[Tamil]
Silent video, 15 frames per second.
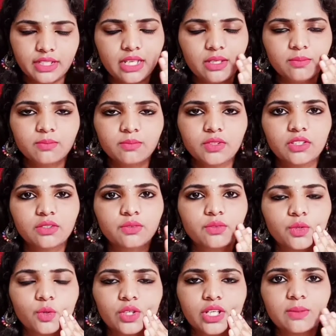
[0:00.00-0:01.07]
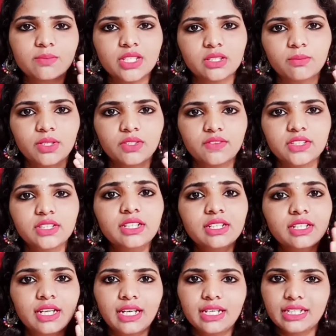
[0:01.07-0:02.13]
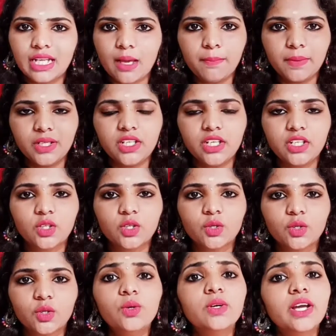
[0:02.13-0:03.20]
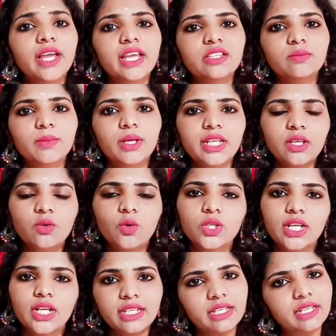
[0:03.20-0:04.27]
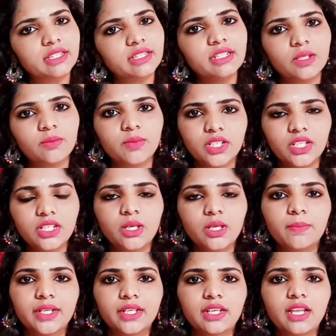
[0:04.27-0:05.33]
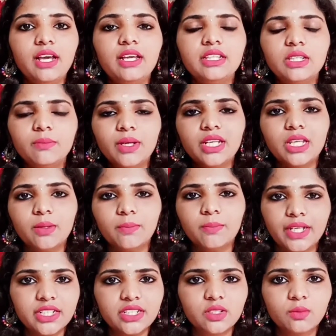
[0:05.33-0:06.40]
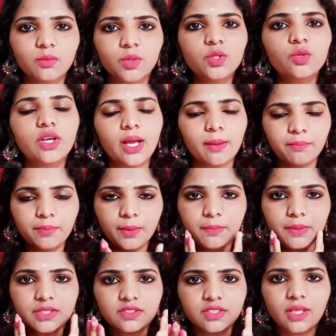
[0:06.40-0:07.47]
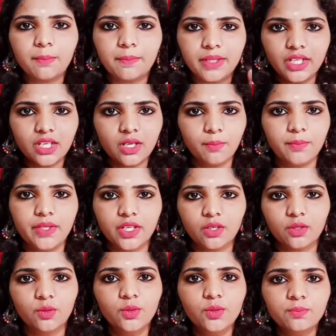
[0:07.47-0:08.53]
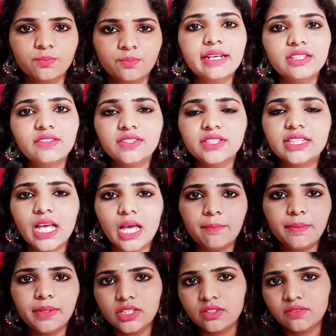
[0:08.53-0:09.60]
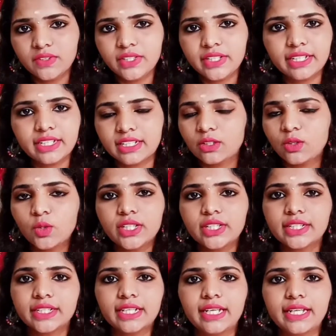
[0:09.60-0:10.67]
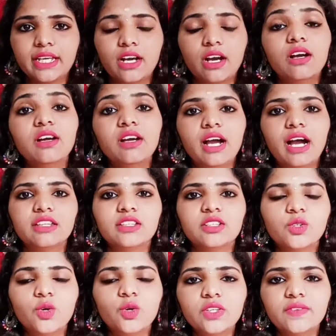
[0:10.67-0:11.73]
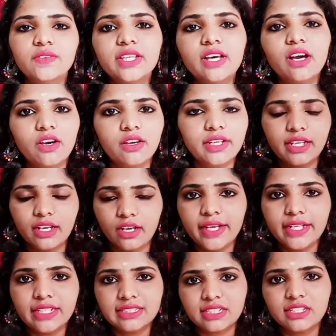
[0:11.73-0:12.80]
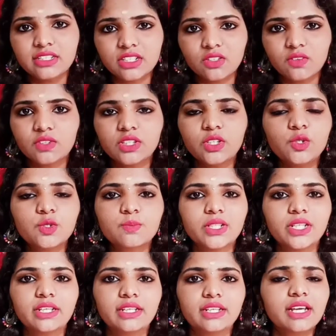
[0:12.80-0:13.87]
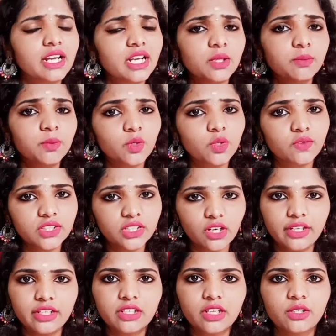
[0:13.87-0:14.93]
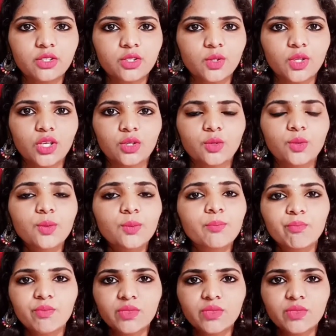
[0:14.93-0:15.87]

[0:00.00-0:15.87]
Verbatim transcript: டைம் ஒரு ஃபோர் டைம்ஸ் அந்த மாதிரி வந்து டேப் பண்ணி எடுக்கணும் இது மாதிரி நீங்க ஒரு நாளைக்கு எத்தனை டைம் வேணாலும் நீங்க பண்ணலாம் இந்த மாதிரி நீங்க பண்ணிட்டு இருக்கும்போது உங்க பிம்பிள்ஸ் வந்து அப்படியே கம்மியாகும் அடுத்து வந்து இந்த வினிகர் டோனர் இருக்கு இல்லையா அந்த டோனர் வந்து ஆயில் ஸ்கின் இருக்கவங்க வந்து யூஸ் பண்ணிங்கன்னா கண்டிப்பாக உங்களுக்கு வந்து ஆயில் கண்ட்ரோல் ஆகும்